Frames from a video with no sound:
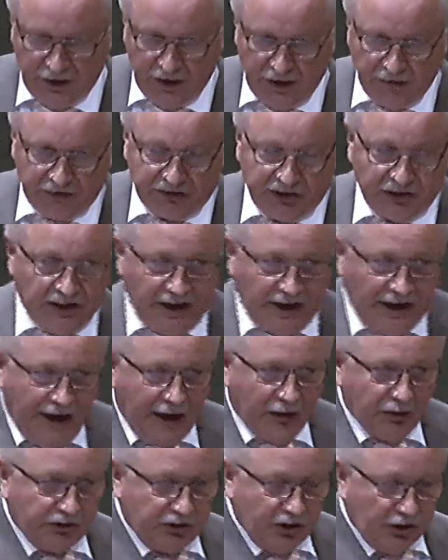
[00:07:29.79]
Wir sind
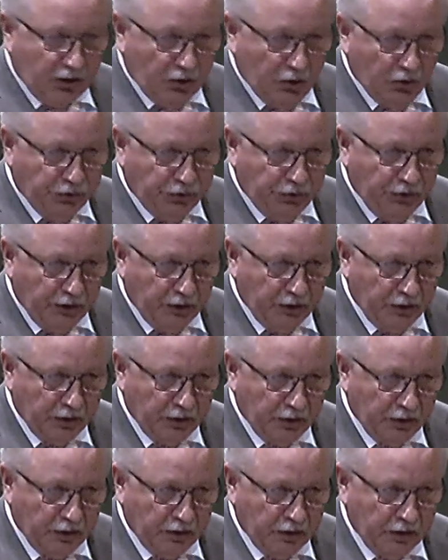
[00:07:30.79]
herausgerufen
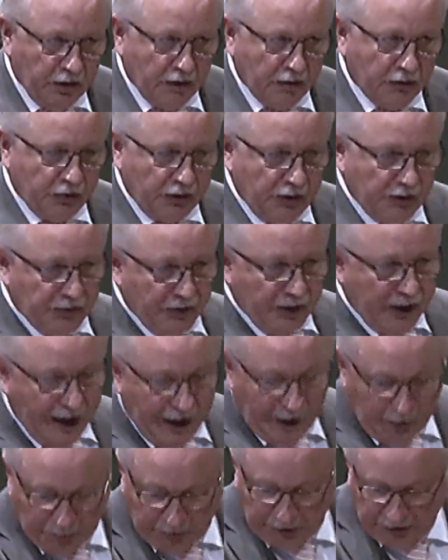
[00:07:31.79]
von der
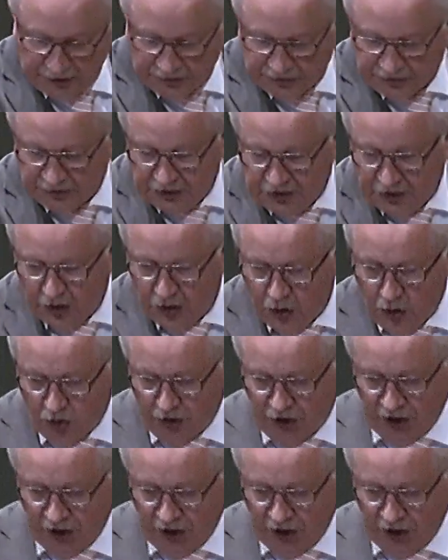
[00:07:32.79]
Verderbnis und